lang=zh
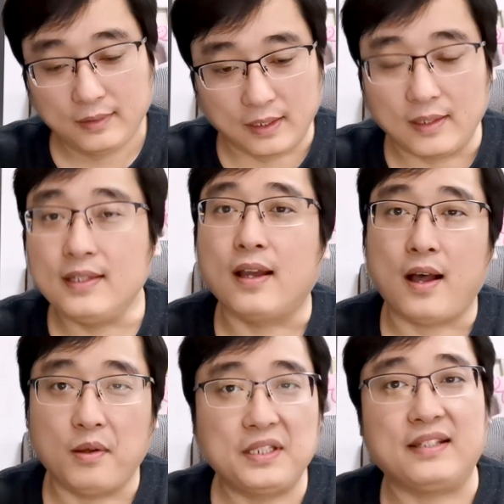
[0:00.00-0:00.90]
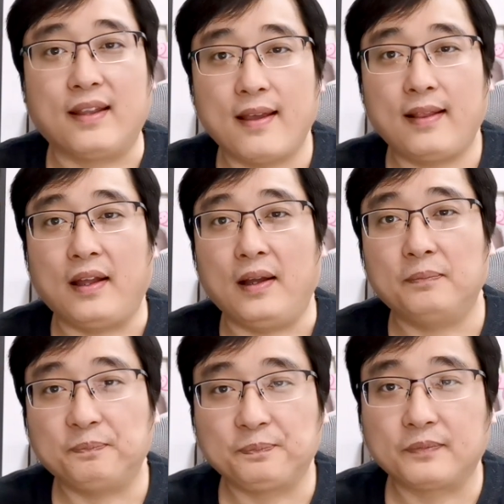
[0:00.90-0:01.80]
等了你好几天了，
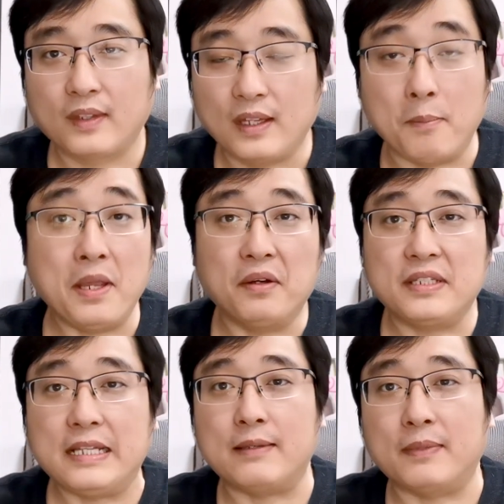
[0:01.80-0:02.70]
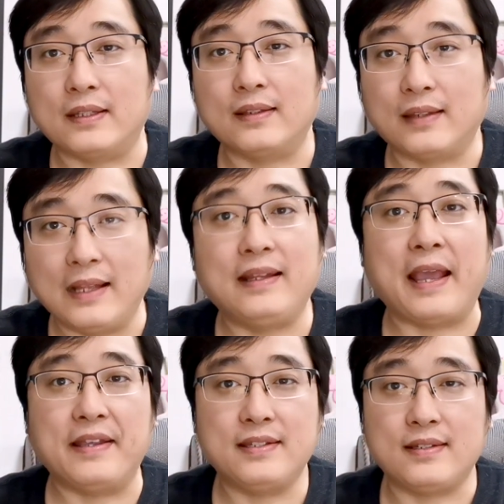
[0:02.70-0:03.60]
也没有见你们来联